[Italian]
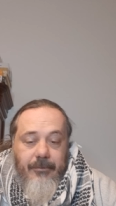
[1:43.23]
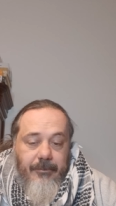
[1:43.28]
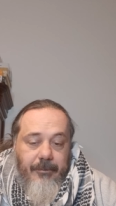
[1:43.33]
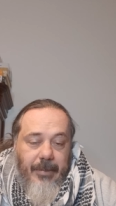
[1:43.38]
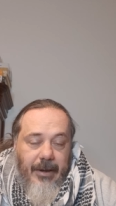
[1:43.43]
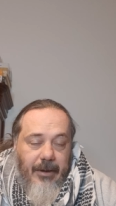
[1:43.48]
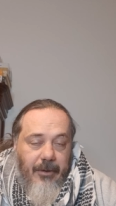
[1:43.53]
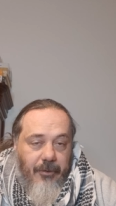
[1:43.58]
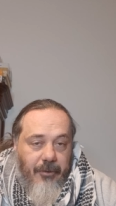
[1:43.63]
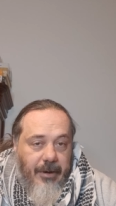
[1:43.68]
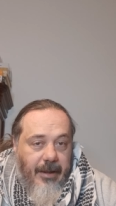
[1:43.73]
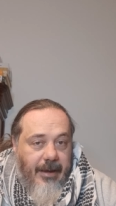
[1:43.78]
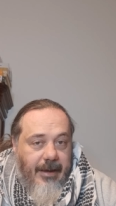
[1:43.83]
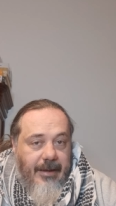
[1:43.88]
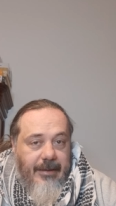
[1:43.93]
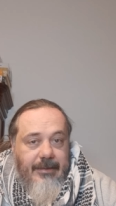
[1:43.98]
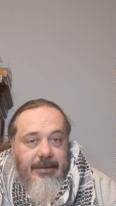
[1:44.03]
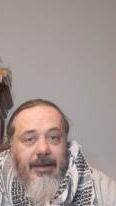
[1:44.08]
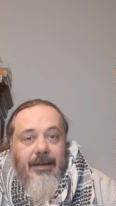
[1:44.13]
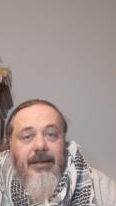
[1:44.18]

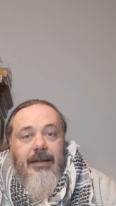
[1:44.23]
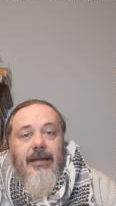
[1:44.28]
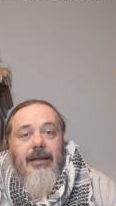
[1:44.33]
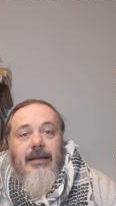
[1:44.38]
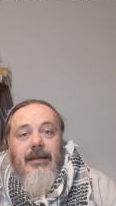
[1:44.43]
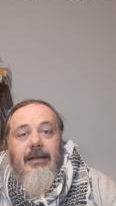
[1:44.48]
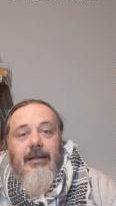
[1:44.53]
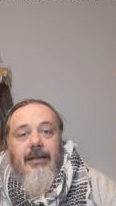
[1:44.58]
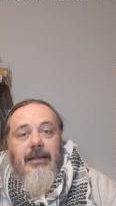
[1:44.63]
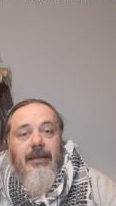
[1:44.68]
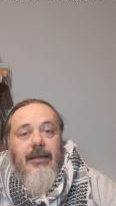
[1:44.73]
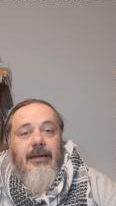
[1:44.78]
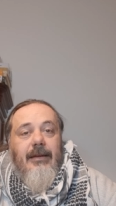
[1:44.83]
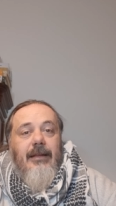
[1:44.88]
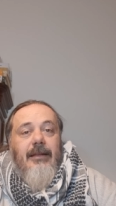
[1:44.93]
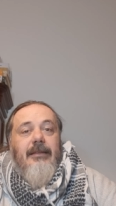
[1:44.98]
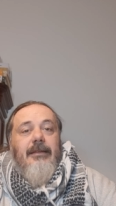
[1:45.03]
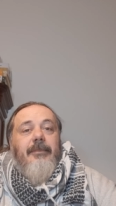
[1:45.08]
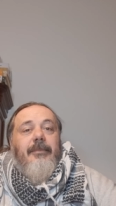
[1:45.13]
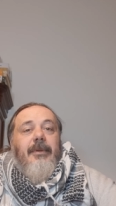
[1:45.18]
pallonata
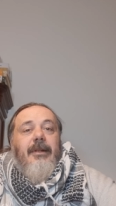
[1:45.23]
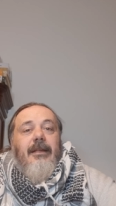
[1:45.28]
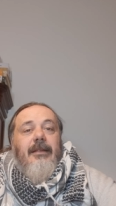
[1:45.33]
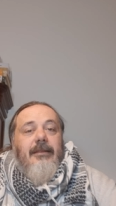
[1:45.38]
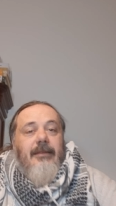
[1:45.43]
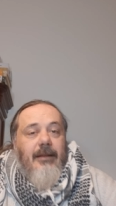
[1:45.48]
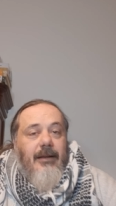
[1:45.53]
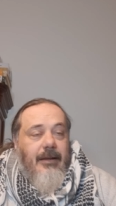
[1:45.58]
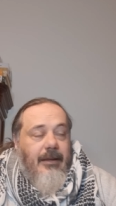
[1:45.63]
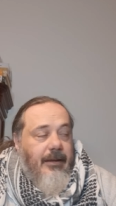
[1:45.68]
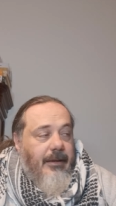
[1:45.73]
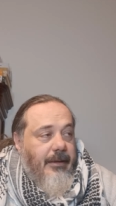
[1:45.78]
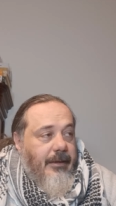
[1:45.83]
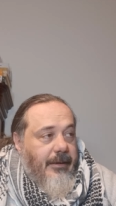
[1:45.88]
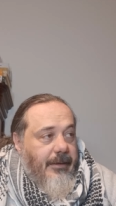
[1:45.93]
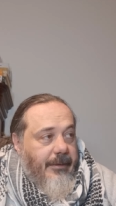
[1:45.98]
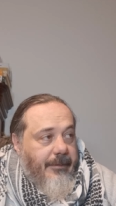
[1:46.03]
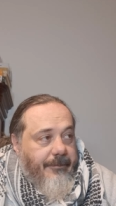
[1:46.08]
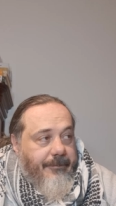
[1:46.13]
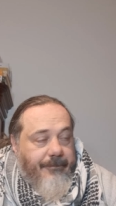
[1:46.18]
incredibile
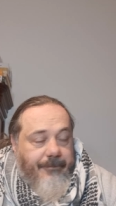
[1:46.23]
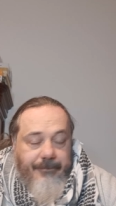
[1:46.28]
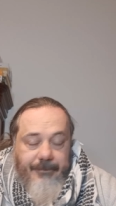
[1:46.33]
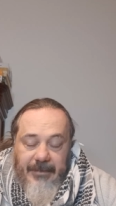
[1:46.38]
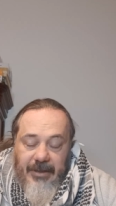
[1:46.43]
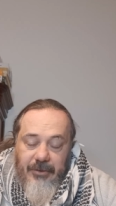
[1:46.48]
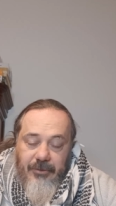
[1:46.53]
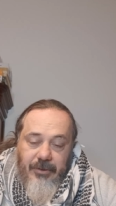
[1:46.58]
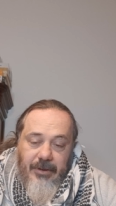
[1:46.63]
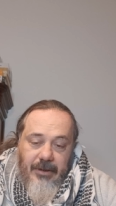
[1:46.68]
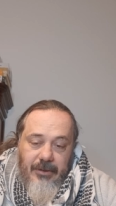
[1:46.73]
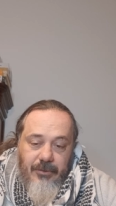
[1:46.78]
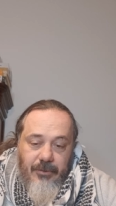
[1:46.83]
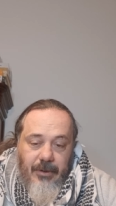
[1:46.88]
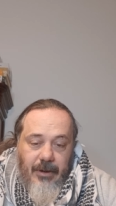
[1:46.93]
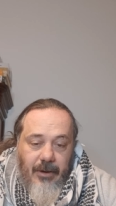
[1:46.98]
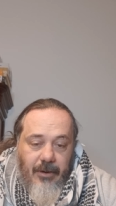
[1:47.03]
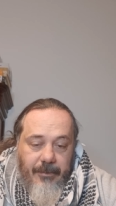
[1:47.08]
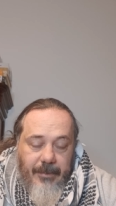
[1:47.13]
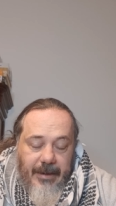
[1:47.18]
del, del
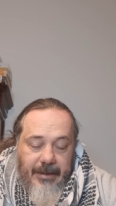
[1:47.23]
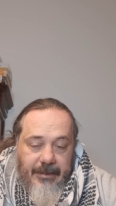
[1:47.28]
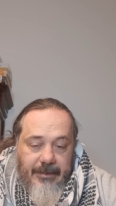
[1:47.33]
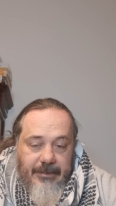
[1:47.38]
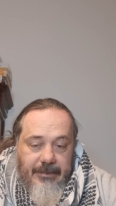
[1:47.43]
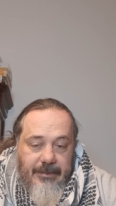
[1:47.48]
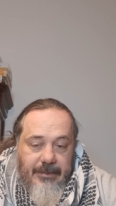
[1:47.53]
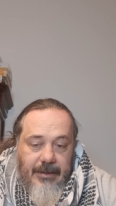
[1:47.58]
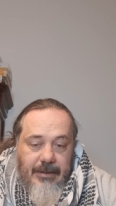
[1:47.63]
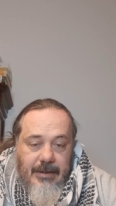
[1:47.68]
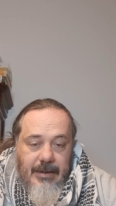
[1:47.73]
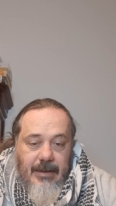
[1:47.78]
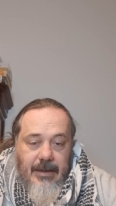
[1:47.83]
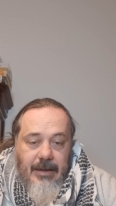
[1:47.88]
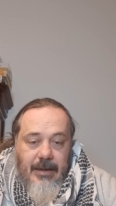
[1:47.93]
giocatore romanista.